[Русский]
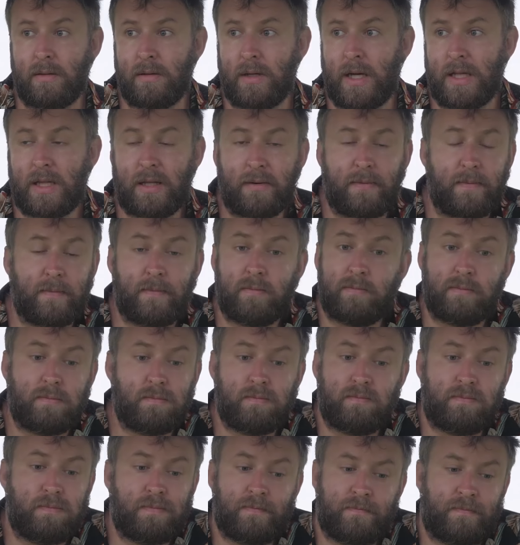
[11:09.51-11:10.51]
Это
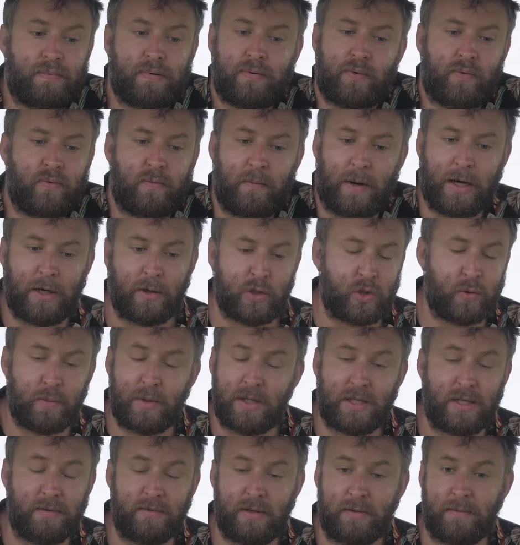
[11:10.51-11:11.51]
мое
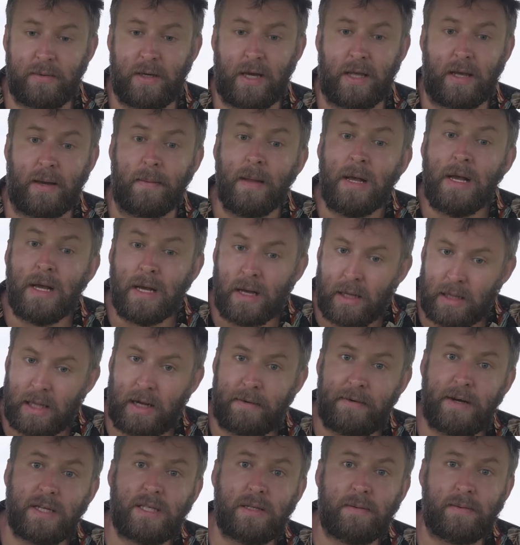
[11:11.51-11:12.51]
субъективное мнение.
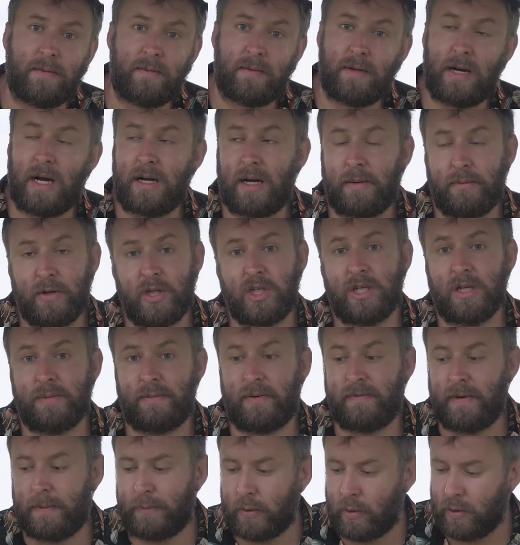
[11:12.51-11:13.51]
Давайте, как обычно,
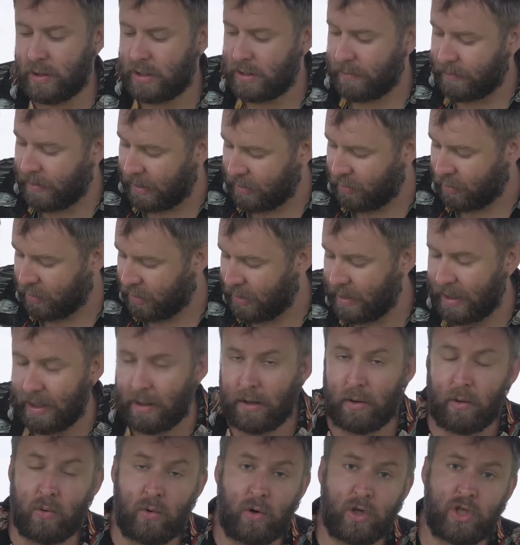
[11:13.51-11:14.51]
по вопросам, которых
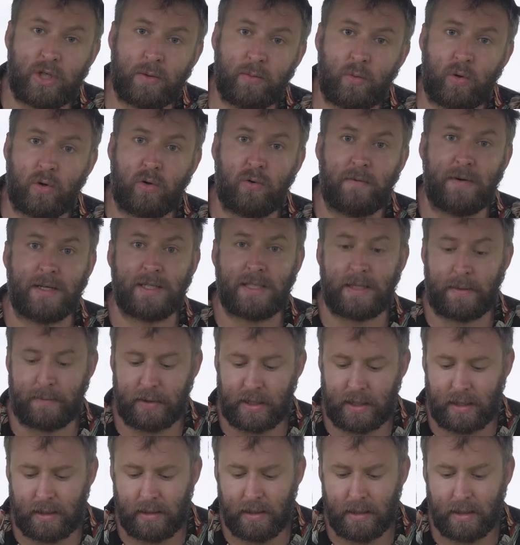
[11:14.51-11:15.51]
я очень много у вас
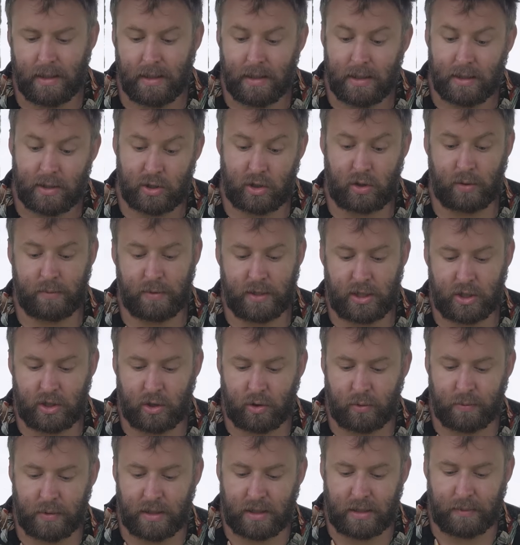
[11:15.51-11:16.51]
собрал, чтобы
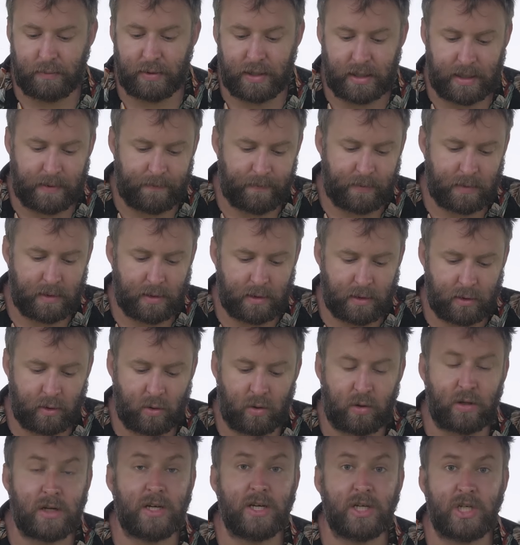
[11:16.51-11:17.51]
наша рубрика была
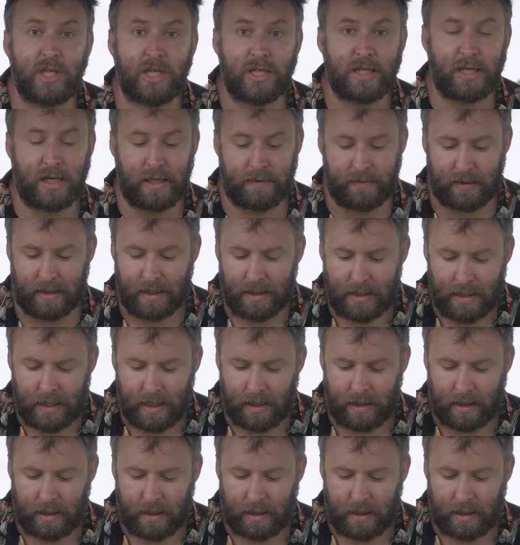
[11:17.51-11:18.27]
долгой и счастливой.